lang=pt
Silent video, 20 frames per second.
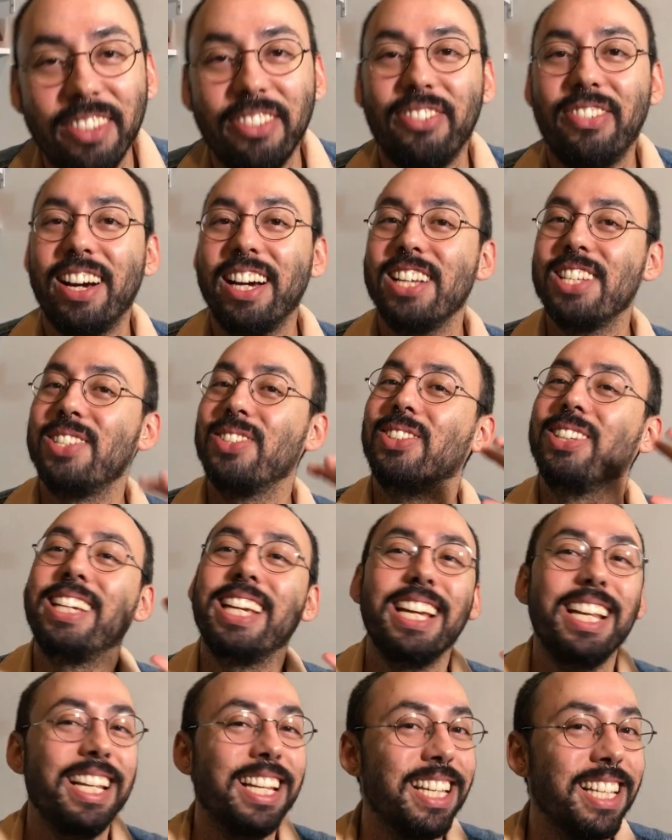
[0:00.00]
e faz o
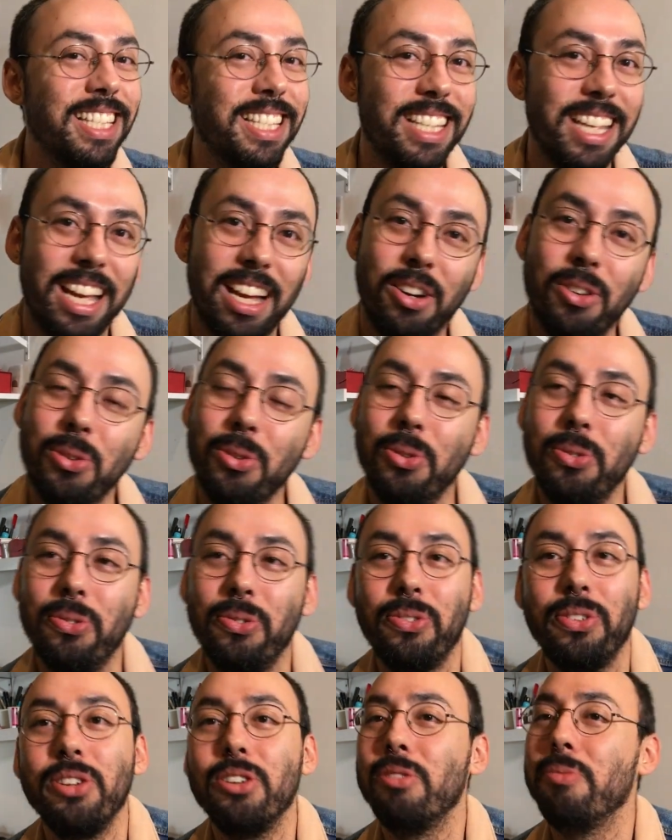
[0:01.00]
que ele quiser. O
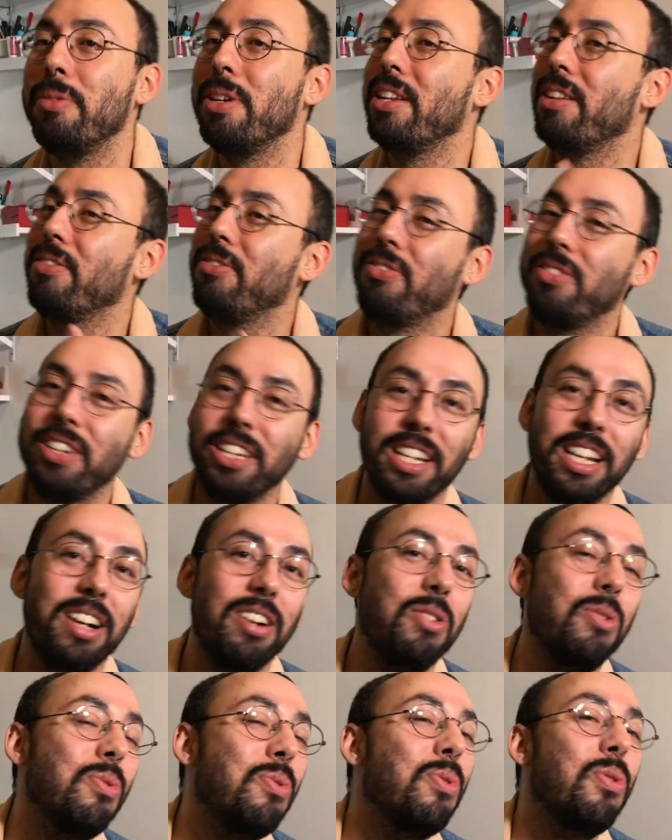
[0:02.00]
filme ele
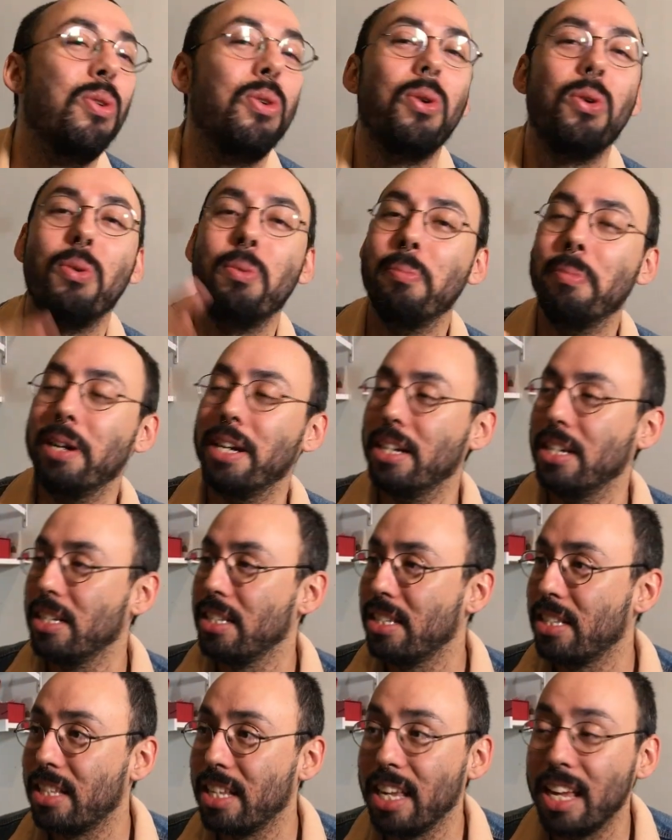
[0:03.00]
vira um
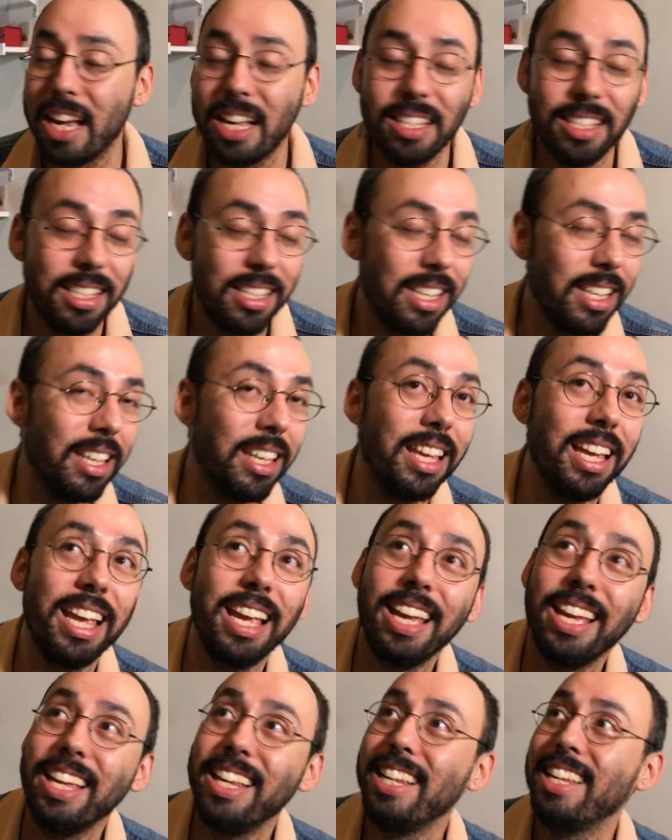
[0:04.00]
romance. Assim,
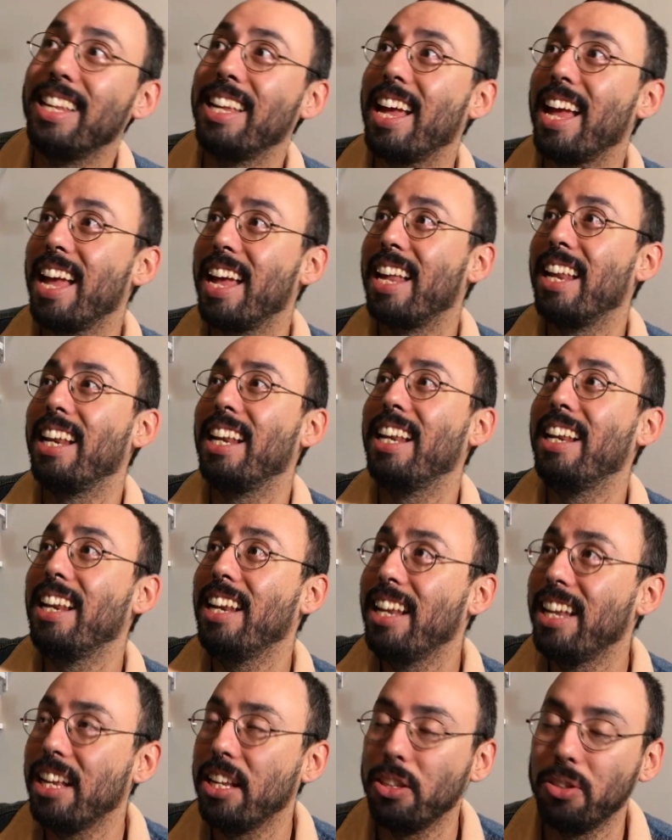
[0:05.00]
ele é
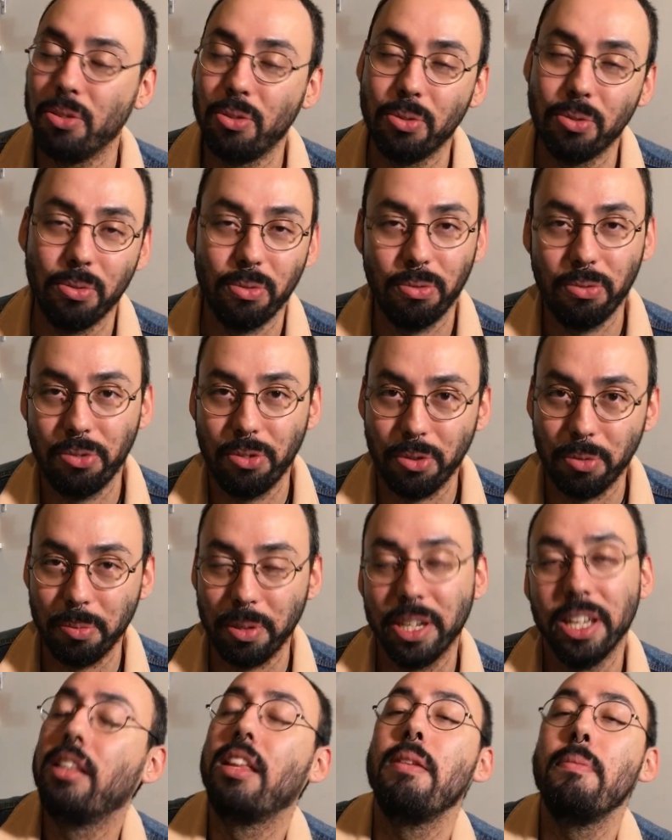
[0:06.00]
lindo o filme.
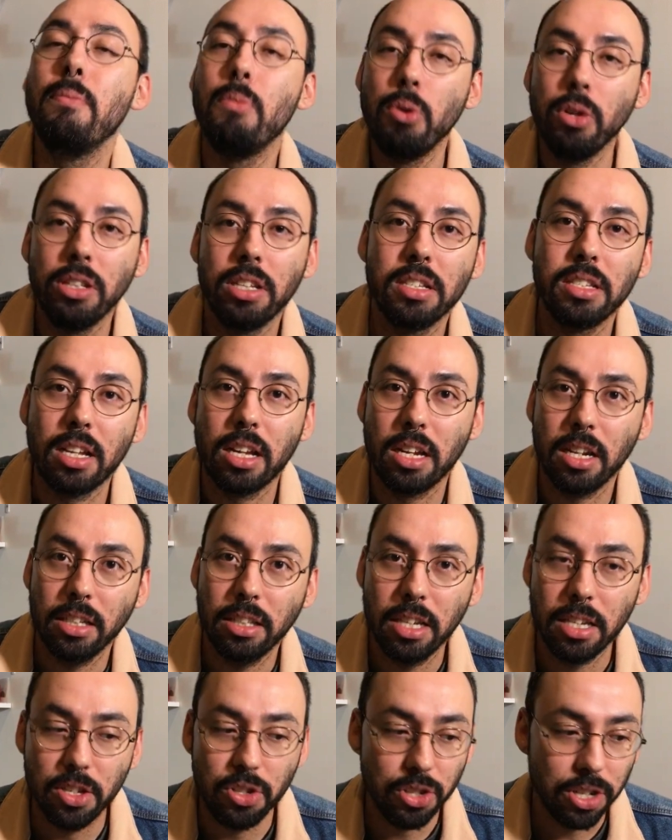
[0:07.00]
Ele tem muitas
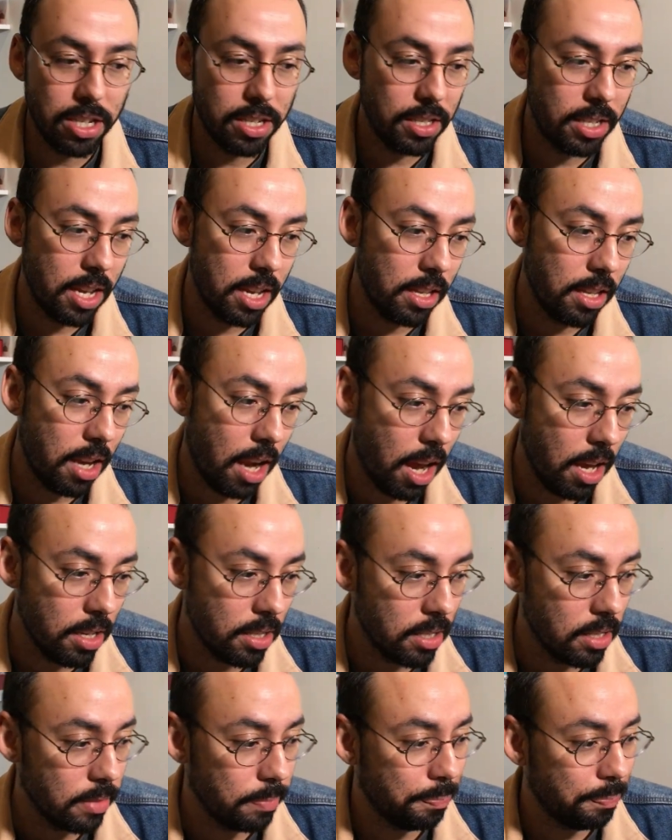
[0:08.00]
características
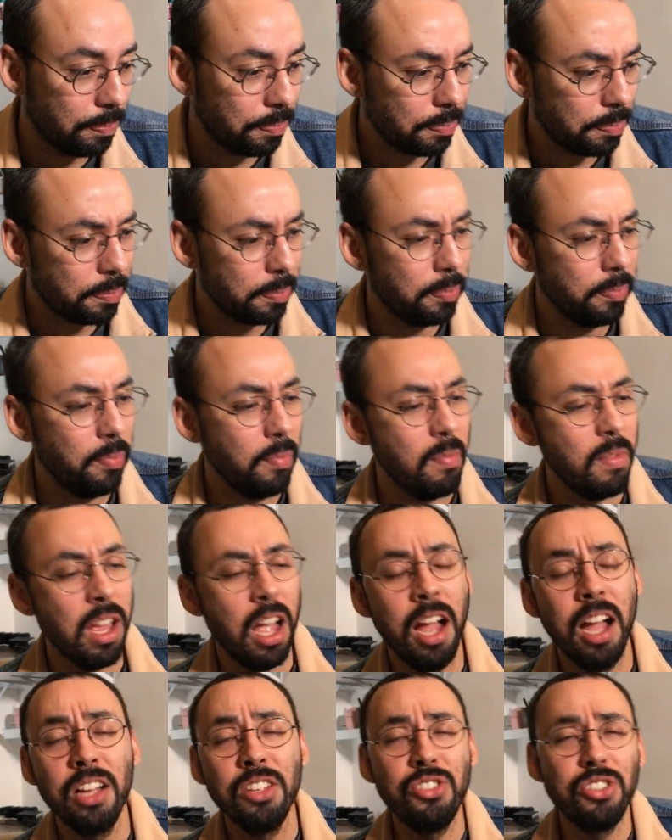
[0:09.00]
teatrais.
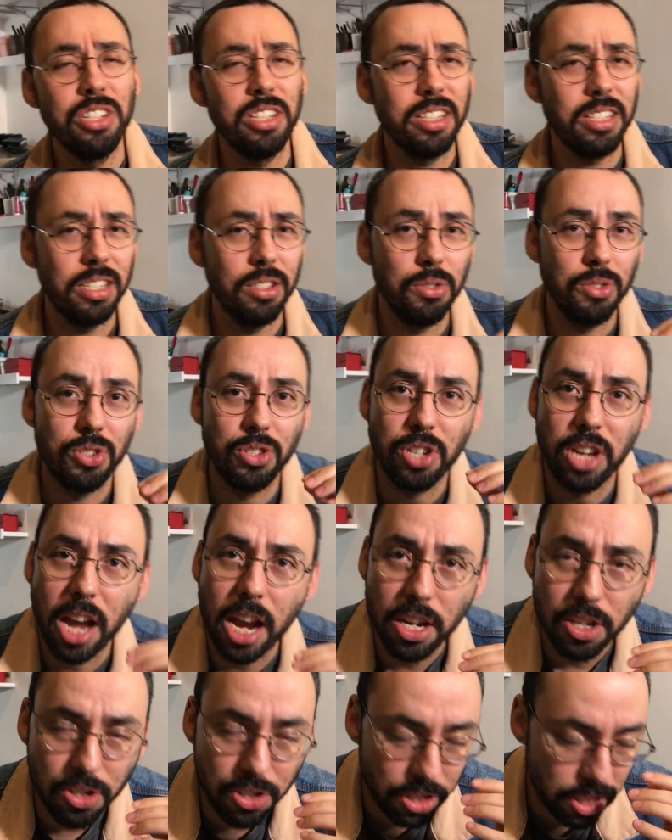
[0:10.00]
A direção de
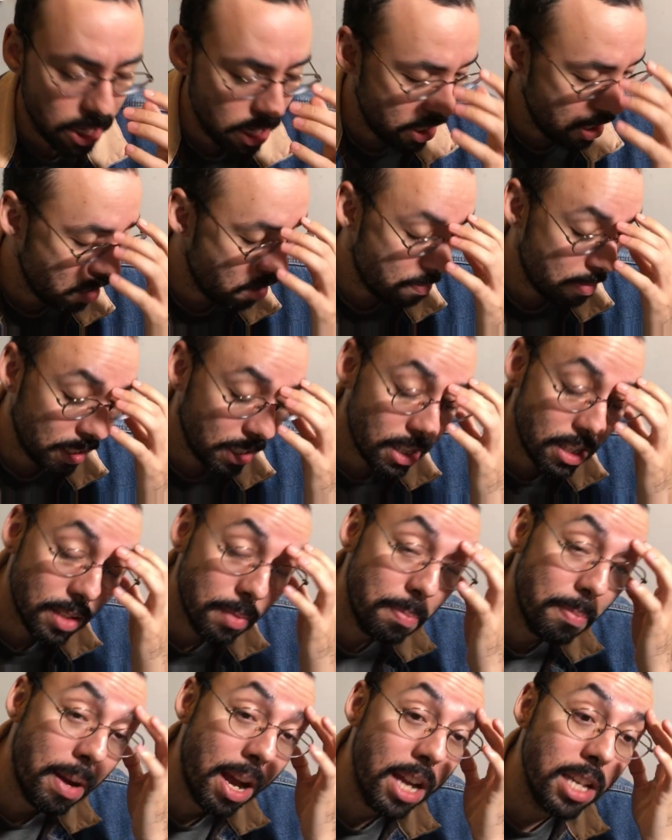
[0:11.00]
arte dele é uma
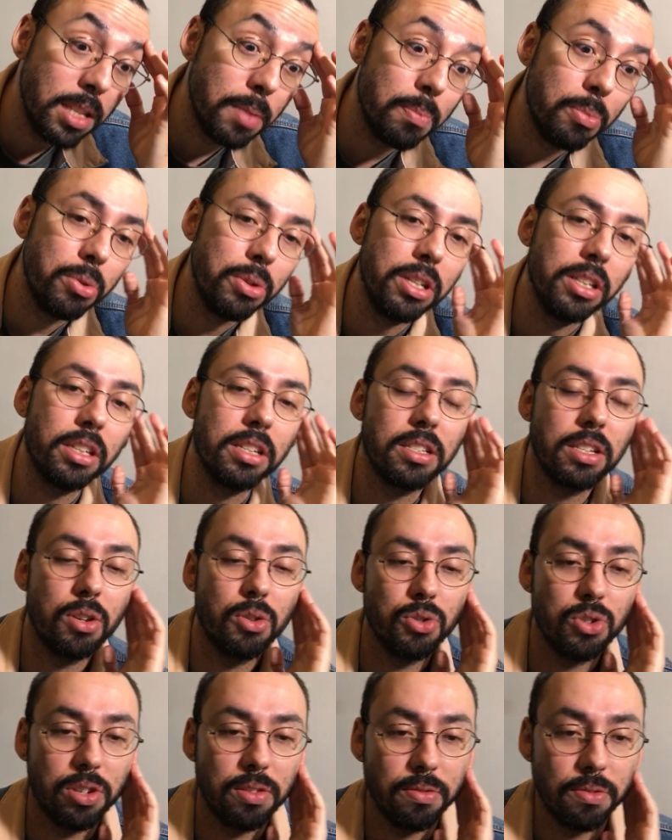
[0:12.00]
das mais bonitas
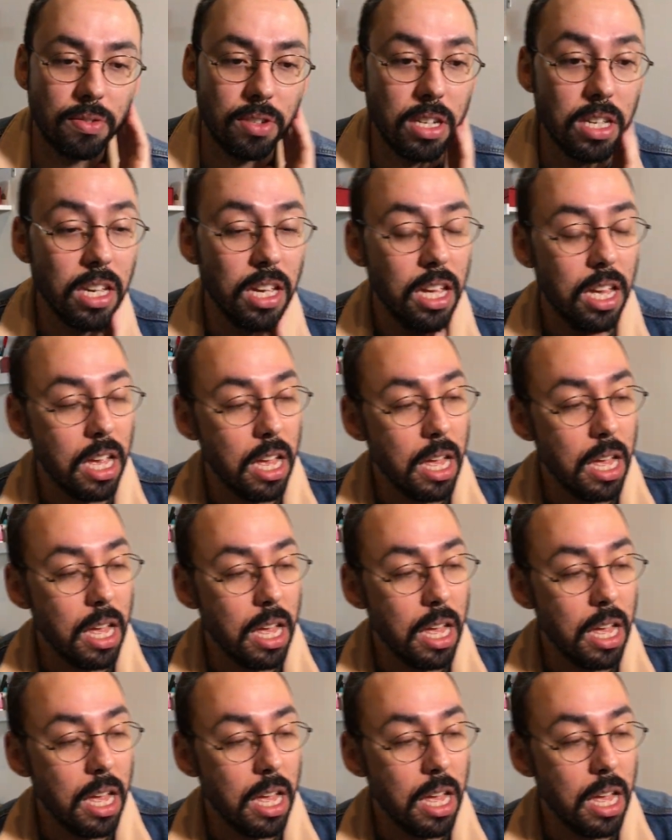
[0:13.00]
que eu já vi,